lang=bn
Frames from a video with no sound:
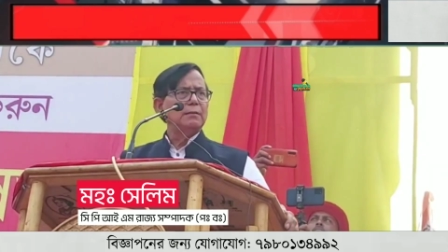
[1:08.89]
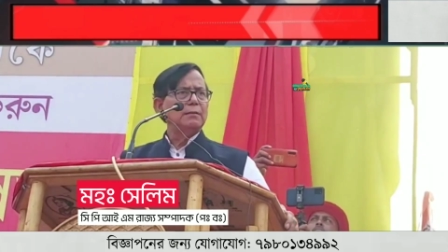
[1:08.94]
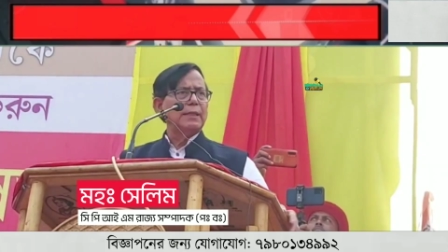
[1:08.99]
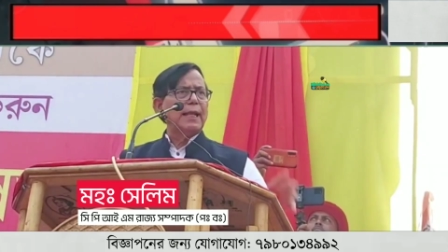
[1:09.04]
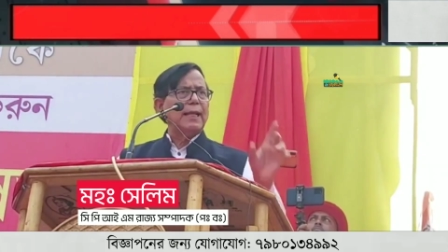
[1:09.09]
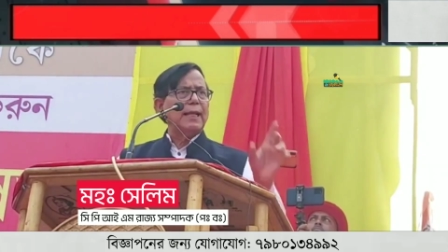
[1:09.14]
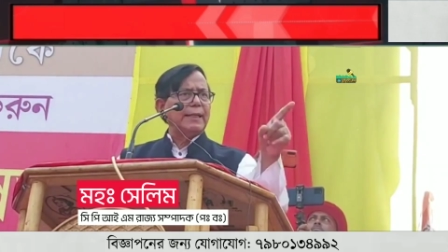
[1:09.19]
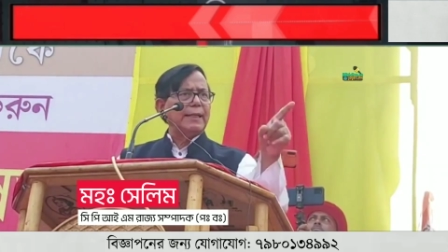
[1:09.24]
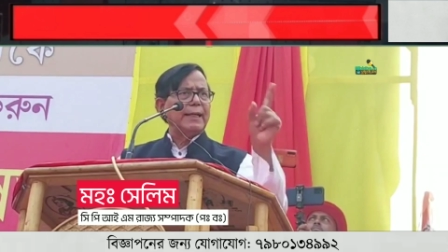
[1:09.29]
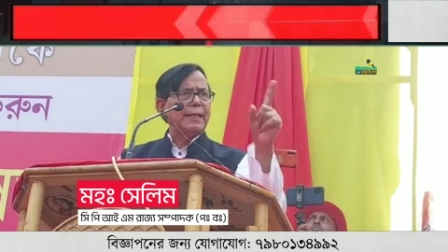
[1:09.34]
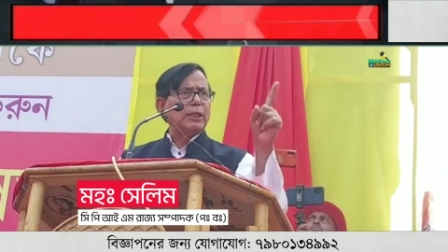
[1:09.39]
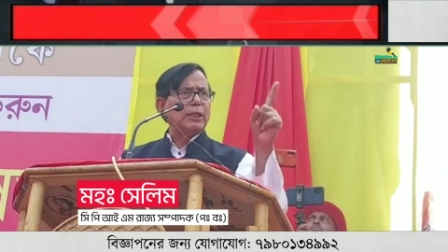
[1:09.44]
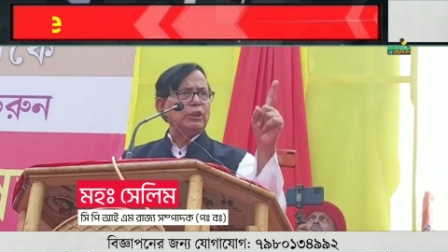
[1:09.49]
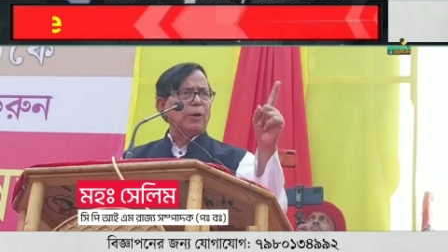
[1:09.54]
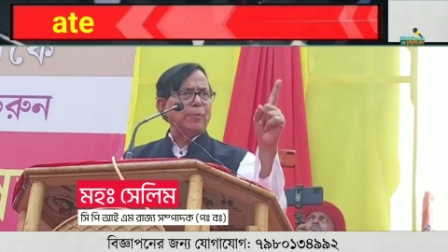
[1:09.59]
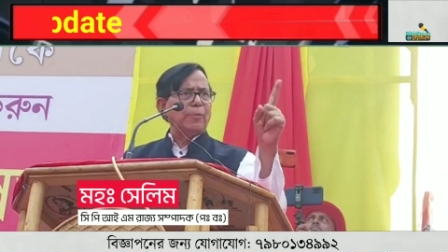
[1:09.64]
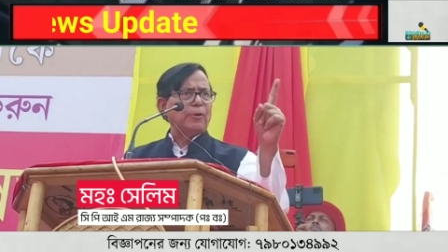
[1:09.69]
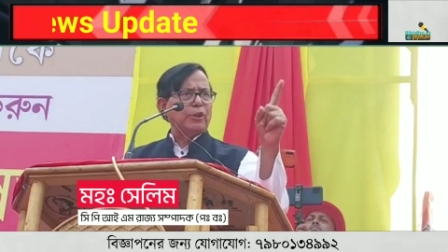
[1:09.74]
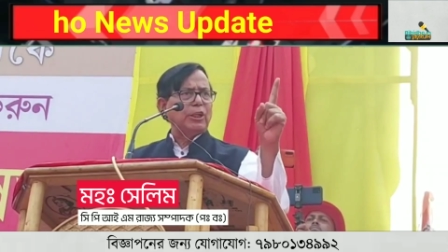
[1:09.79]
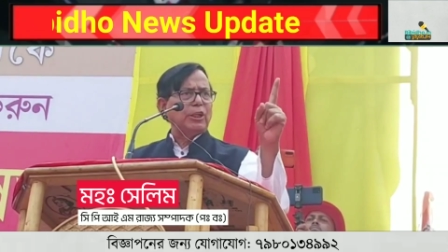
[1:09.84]
তারা সেখানে
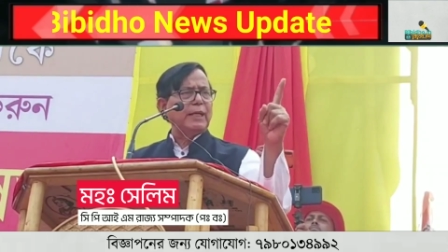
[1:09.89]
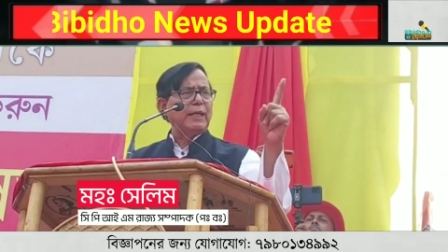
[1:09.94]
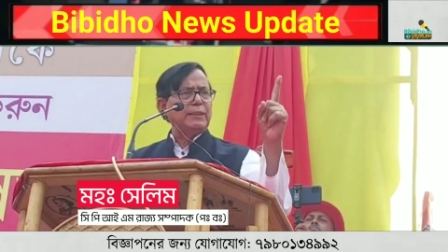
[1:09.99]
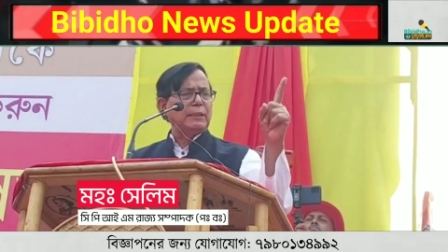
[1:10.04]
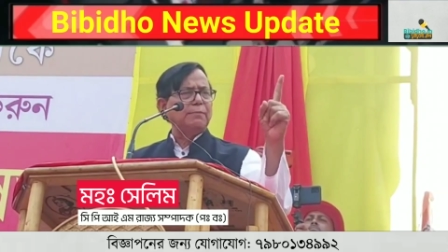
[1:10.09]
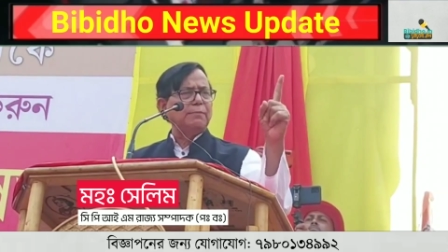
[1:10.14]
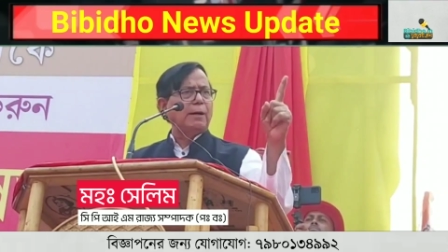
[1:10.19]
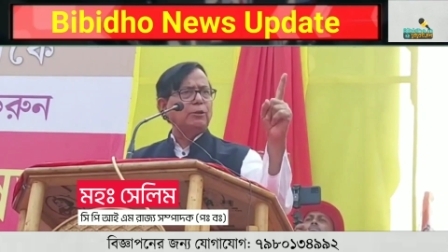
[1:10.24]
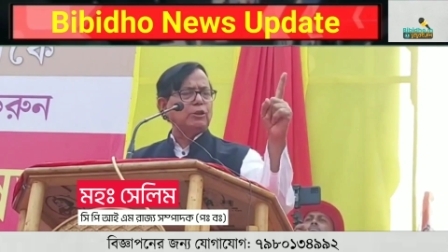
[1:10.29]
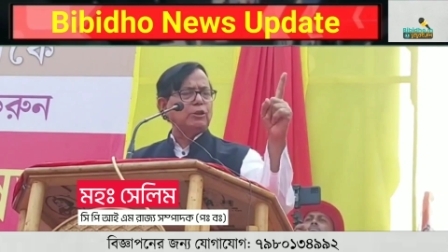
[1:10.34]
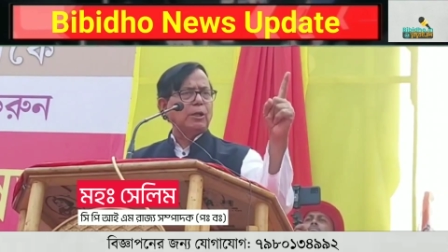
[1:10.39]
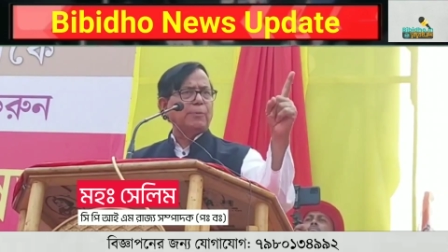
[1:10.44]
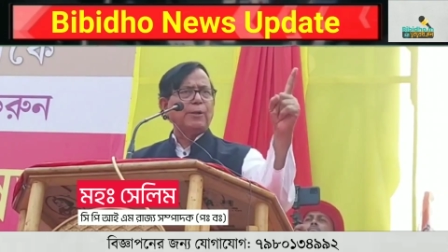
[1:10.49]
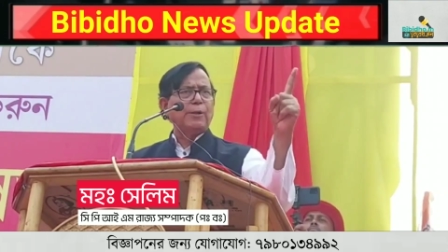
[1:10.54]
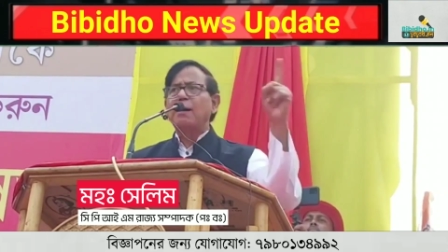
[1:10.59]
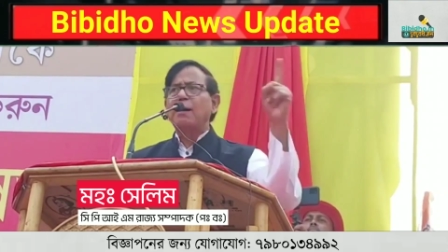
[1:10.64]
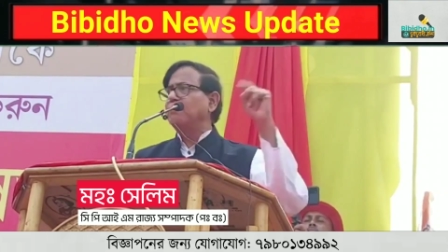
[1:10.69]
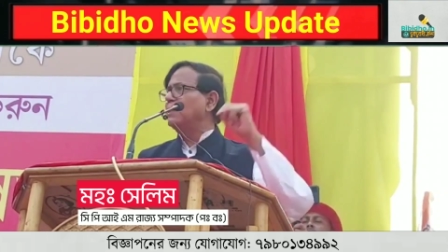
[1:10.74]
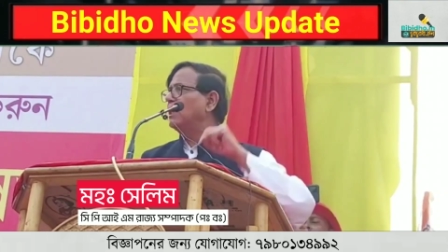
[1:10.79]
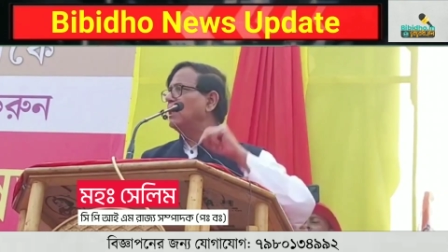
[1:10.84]
তপশিলি জাতির মানুষের
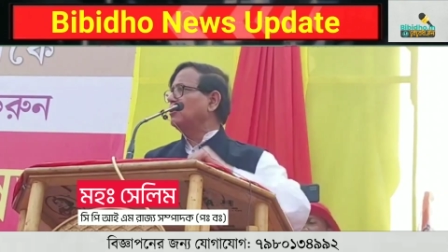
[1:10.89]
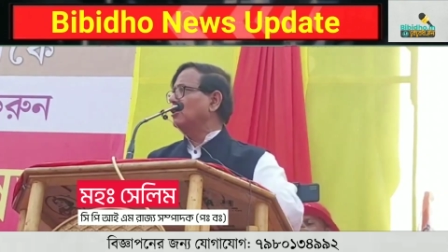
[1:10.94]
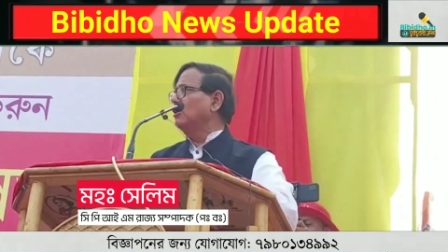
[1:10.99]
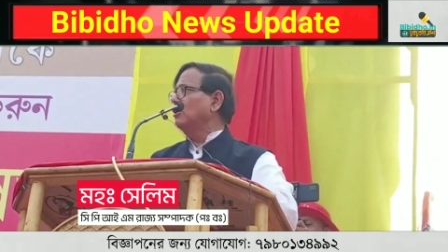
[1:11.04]
উপর হামলা